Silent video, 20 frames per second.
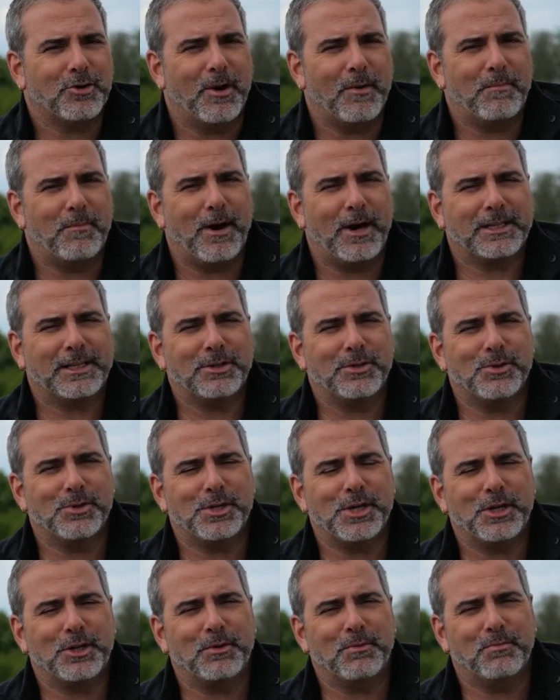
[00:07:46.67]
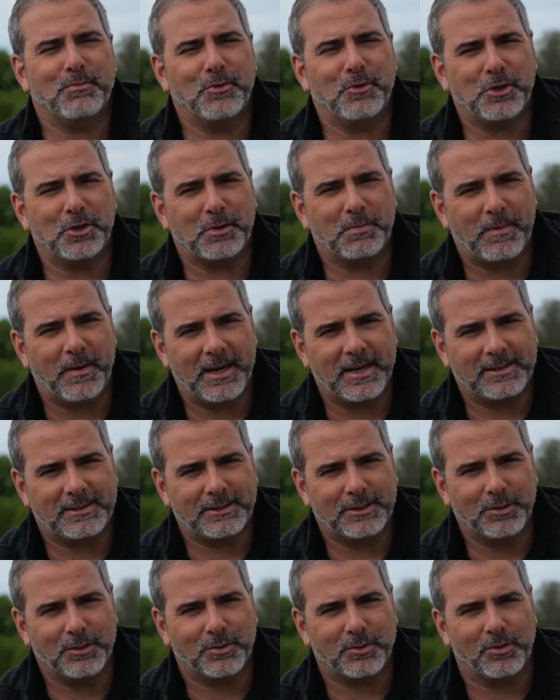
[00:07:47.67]
comporta de um jeito muito
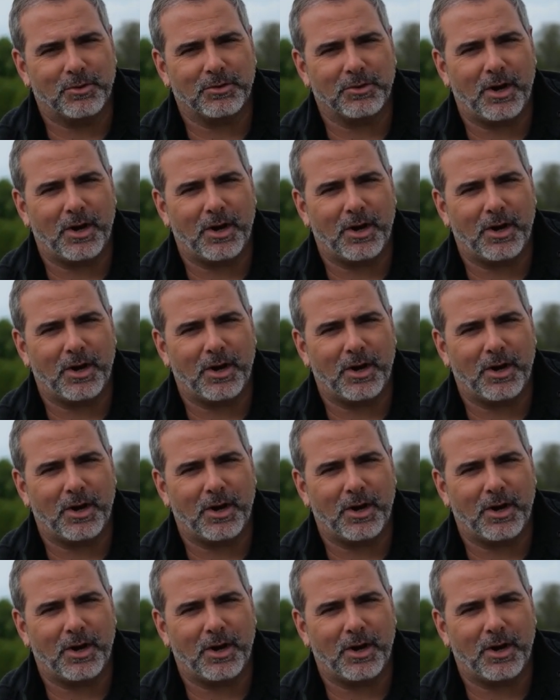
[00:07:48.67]
parecido com